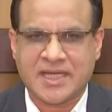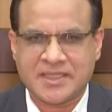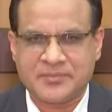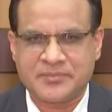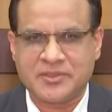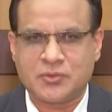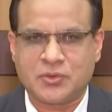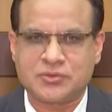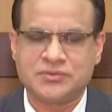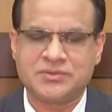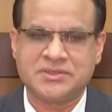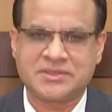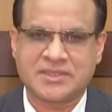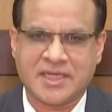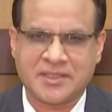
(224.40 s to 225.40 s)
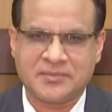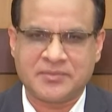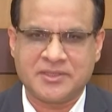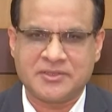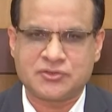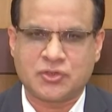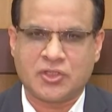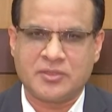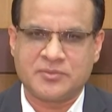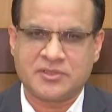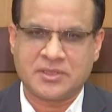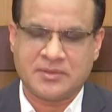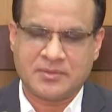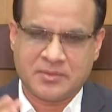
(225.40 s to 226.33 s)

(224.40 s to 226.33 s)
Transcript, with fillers: থাকবে কতদিন থাকবে ছয় মাস